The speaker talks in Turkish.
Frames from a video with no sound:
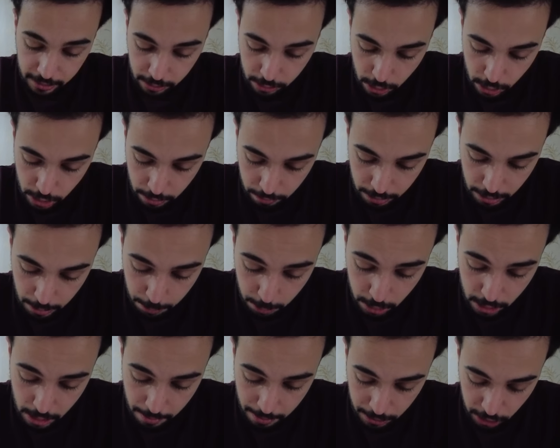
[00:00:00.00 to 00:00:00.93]
Kızın ödevini
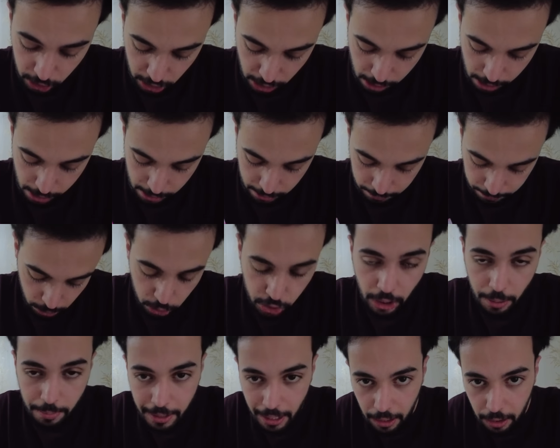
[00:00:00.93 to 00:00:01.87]
yapıyoruz ama inşallah.
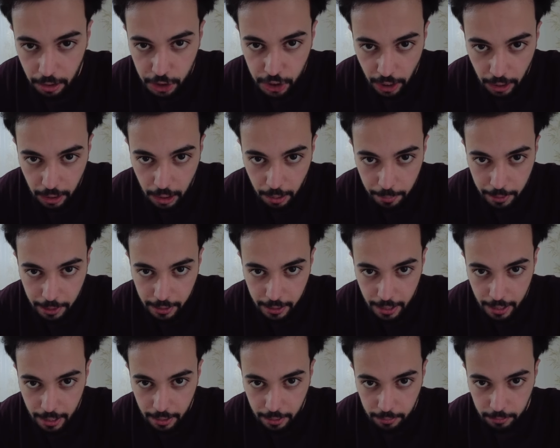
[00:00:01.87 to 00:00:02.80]
Hocam yanlış anlamayın
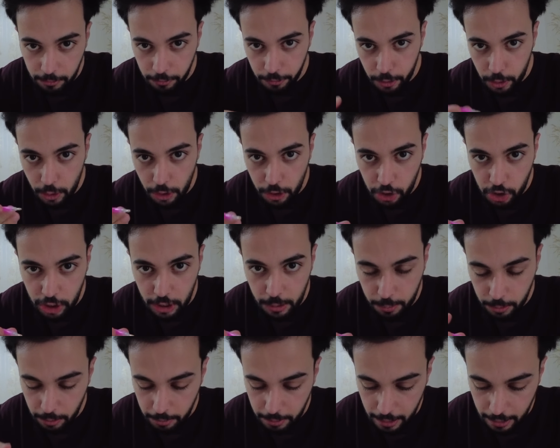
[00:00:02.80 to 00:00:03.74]
ha. Video için
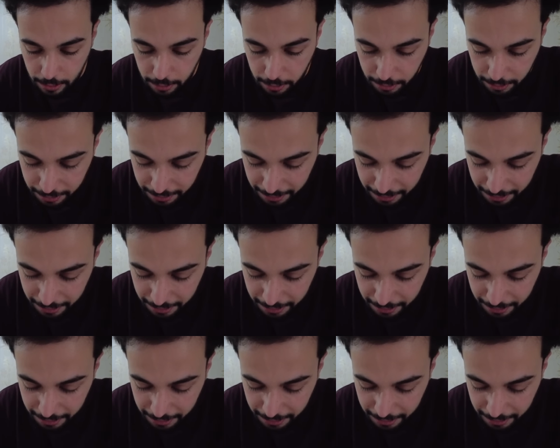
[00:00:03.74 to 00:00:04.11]
yapıyorum yani.